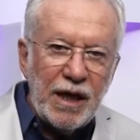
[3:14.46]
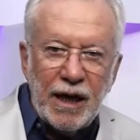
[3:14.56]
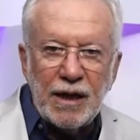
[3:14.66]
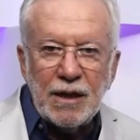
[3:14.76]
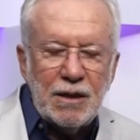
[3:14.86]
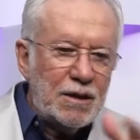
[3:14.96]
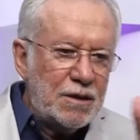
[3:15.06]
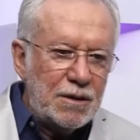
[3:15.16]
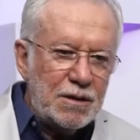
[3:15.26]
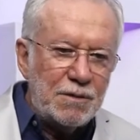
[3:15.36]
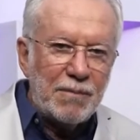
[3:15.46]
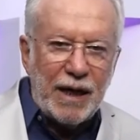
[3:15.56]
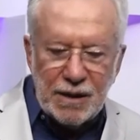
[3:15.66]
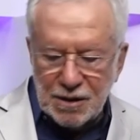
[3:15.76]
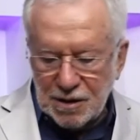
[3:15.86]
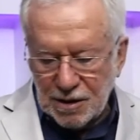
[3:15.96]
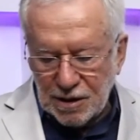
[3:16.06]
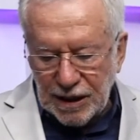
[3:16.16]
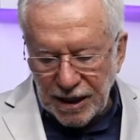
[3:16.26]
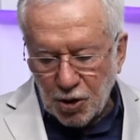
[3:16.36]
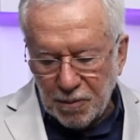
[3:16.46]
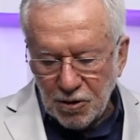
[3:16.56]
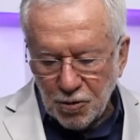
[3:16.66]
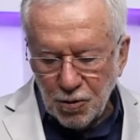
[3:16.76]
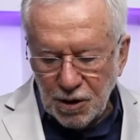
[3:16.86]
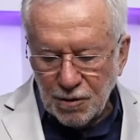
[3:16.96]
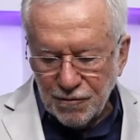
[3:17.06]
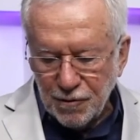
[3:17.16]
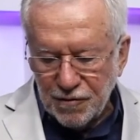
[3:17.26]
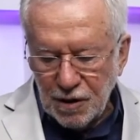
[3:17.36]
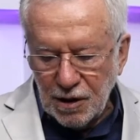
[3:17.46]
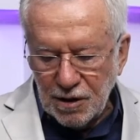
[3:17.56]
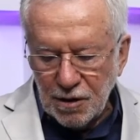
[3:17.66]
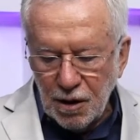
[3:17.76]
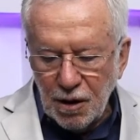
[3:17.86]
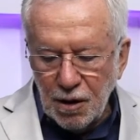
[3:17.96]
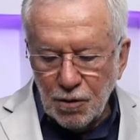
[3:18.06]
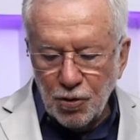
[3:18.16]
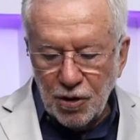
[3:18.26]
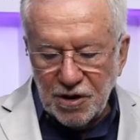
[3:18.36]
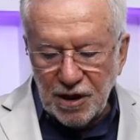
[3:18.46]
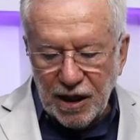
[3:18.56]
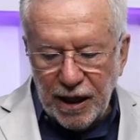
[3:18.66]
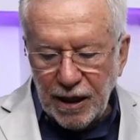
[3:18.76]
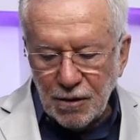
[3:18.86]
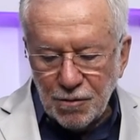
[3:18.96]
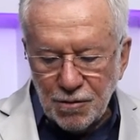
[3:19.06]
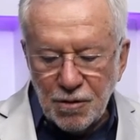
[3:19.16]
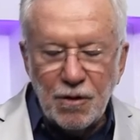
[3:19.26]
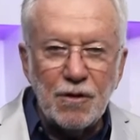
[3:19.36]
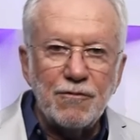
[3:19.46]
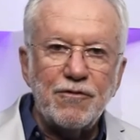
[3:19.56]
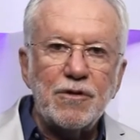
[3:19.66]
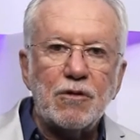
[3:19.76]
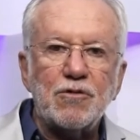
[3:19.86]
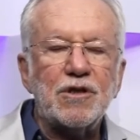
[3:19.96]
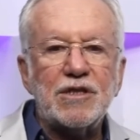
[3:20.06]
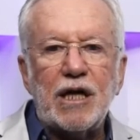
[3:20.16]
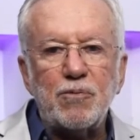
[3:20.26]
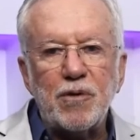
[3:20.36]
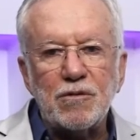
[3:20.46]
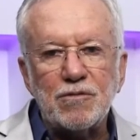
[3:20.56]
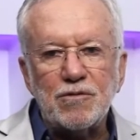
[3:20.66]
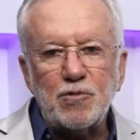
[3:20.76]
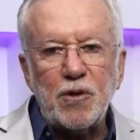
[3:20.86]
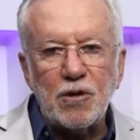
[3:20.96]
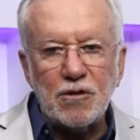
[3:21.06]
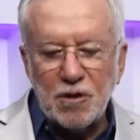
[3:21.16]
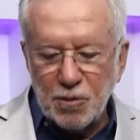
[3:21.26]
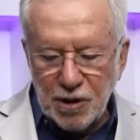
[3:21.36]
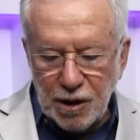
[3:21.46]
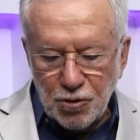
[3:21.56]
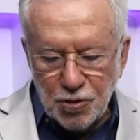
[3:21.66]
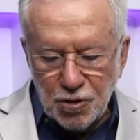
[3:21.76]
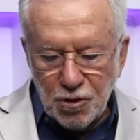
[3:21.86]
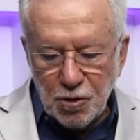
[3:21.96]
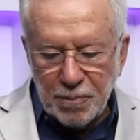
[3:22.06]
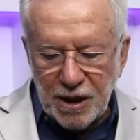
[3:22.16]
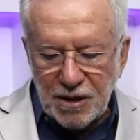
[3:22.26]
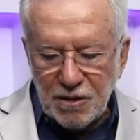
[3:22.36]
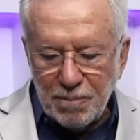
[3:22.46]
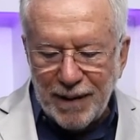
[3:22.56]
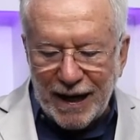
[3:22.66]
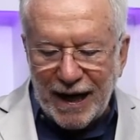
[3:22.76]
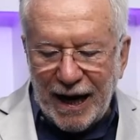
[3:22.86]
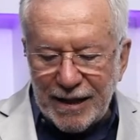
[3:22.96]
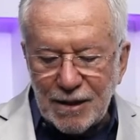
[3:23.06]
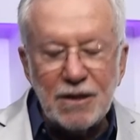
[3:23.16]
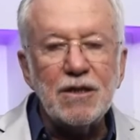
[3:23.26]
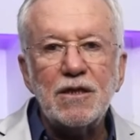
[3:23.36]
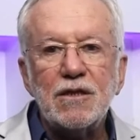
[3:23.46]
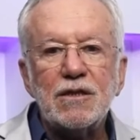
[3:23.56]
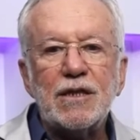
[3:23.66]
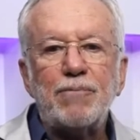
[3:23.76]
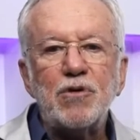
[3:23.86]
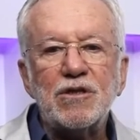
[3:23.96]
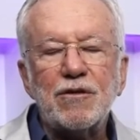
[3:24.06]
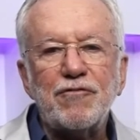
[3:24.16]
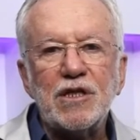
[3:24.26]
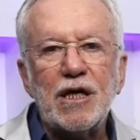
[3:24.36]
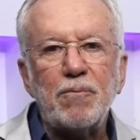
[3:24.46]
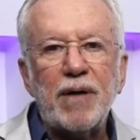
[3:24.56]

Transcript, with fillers: Ela e, e mais sete pessoas envolvidas, dois inquéritos, foi autorizado pelo Superior Tribunal de Justiça a Operação Pacari, da Polícia Federal.